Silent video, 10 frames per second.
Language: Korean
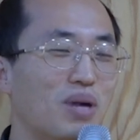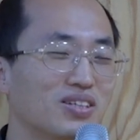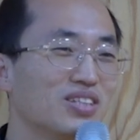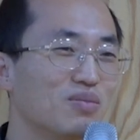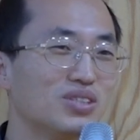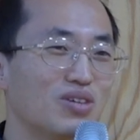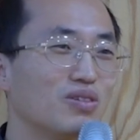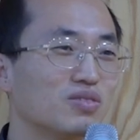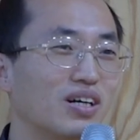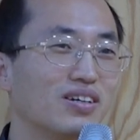박근혜 하면
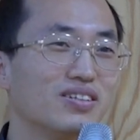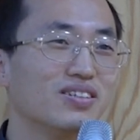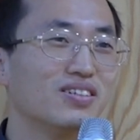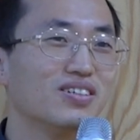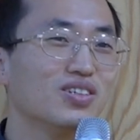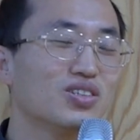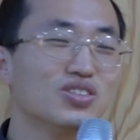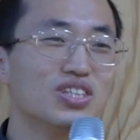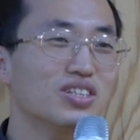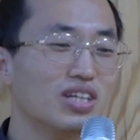자유한국당 이
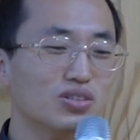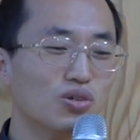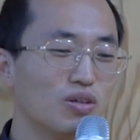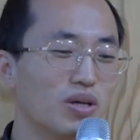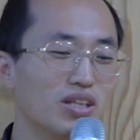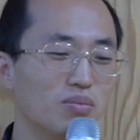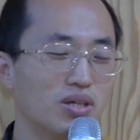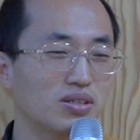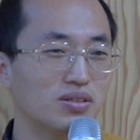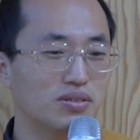등식이 딱 성립한단
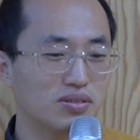말이에요.